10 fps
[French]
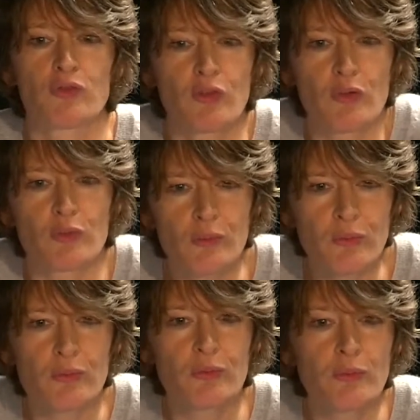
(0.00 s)
entend
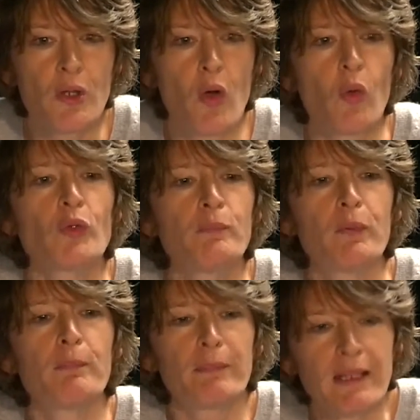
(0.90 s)
donc qu'on ne
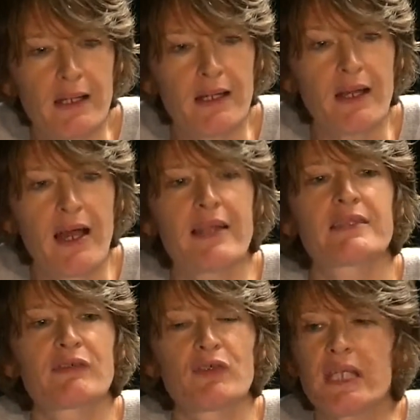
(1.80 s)
peut pas
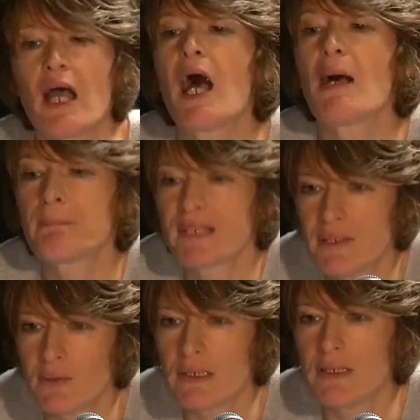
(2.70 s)
intervenir a
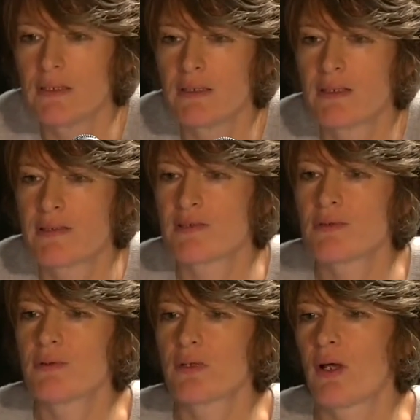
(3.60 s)
priori
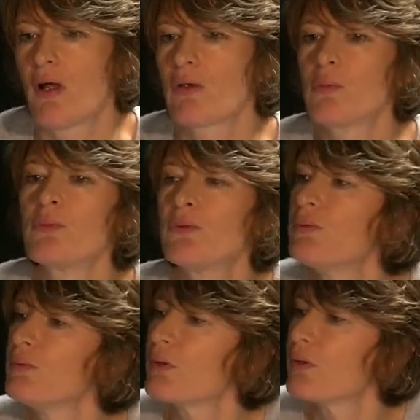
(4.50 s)
sur un
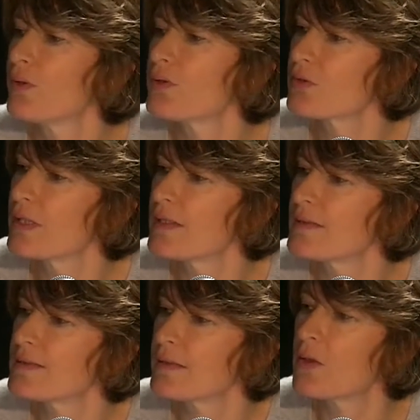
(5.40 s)
contenu euh,
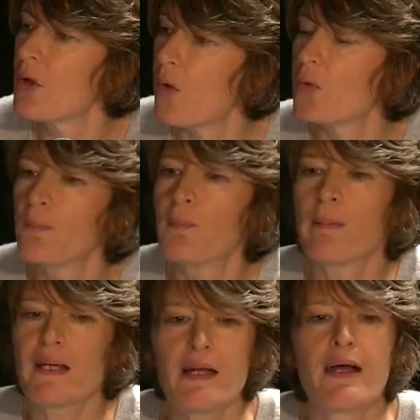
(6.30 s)
journalistique. On ne peut
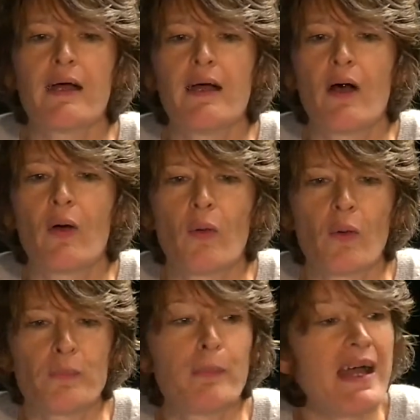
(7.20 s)
pas
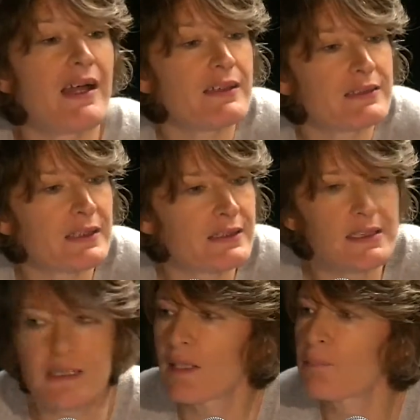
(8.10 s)

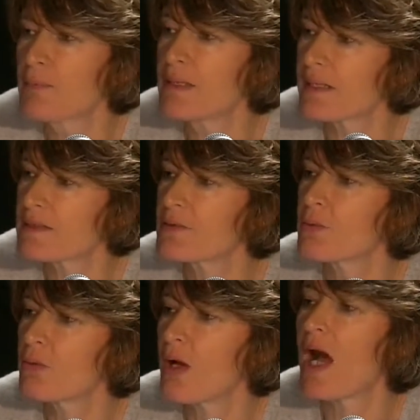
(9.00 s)
interdire la
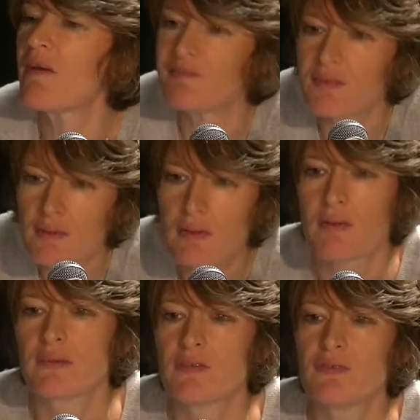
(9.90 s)
publication avant
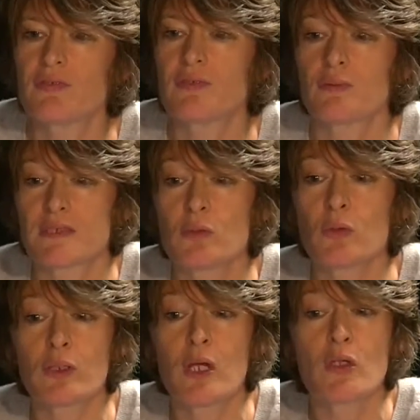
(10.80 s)
diffusion. C'est
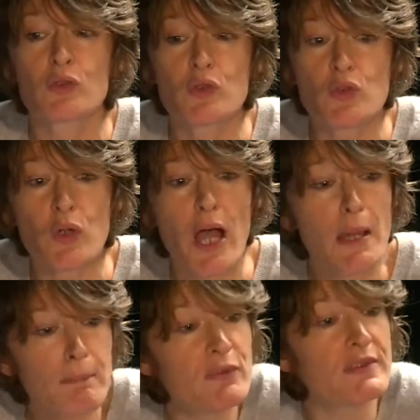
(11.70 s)
donc toujours
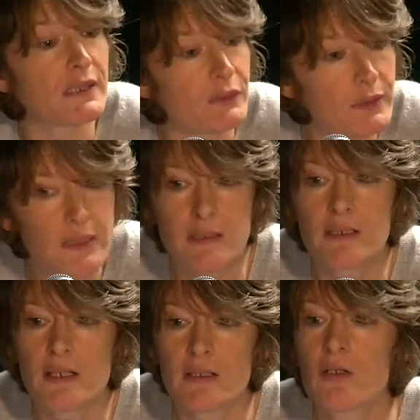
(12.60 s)
a posteriori
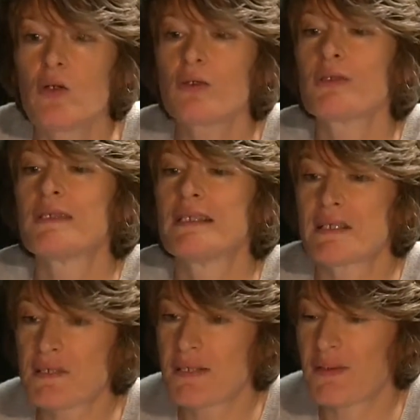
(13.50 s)
quand,
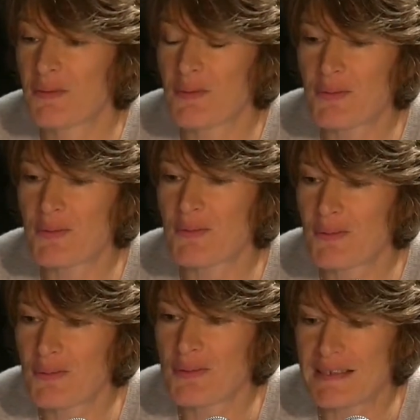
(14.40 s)

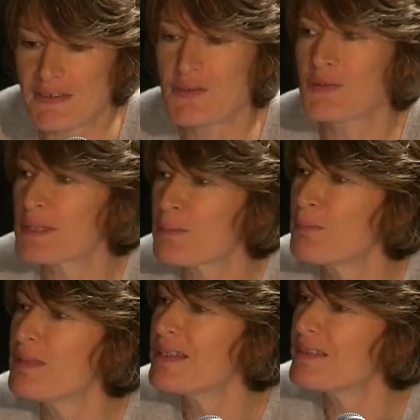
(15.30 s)
les choses ont été
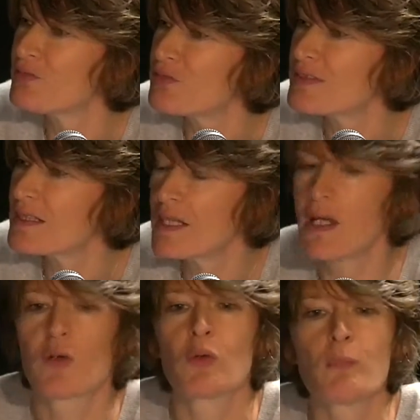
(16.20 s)
publiées et diffusées
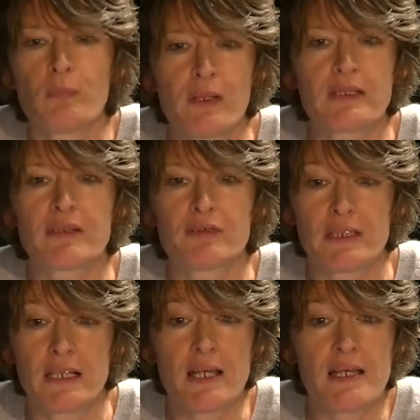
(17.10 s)
que l'on peut
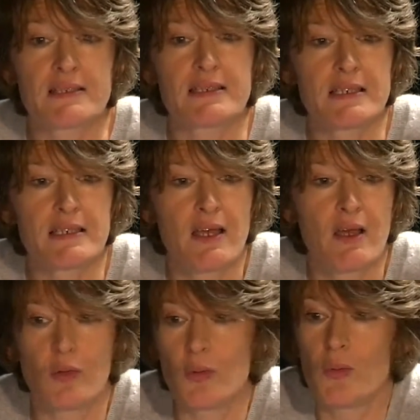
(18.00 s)
intervenir. C'est
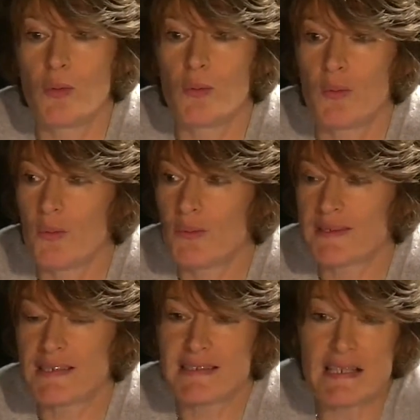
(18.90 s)

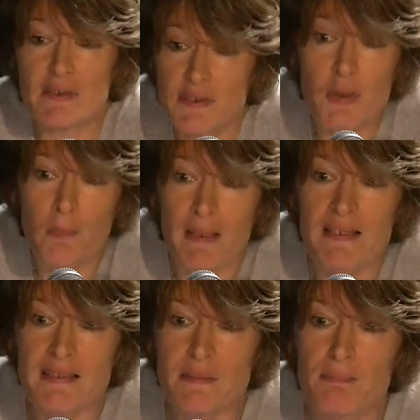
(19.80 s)
le
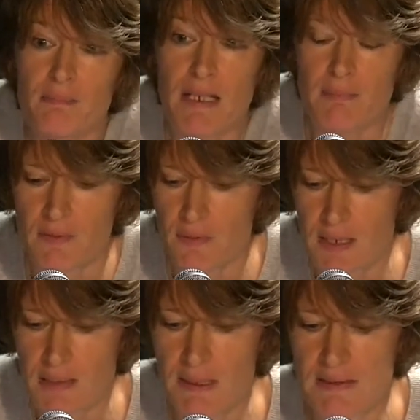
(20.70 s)
principe même de
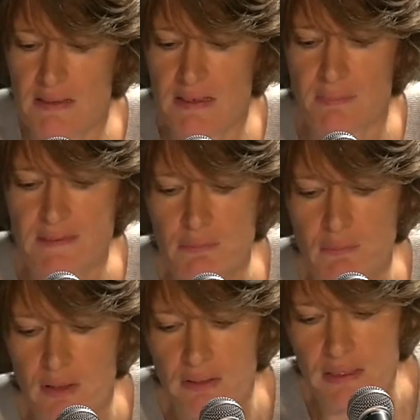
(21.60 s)
la liberté
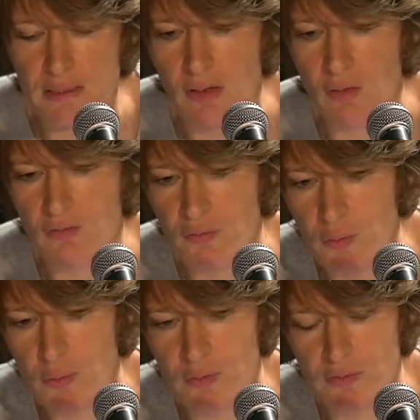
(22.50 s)
d'expression euh, qui euh,
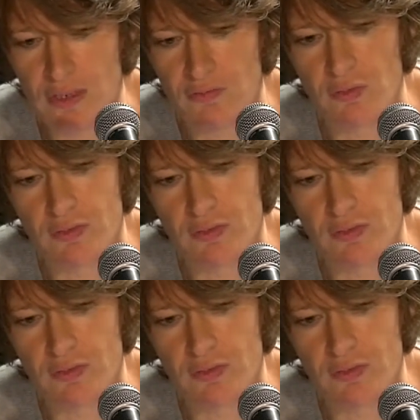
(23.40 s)
veut que cela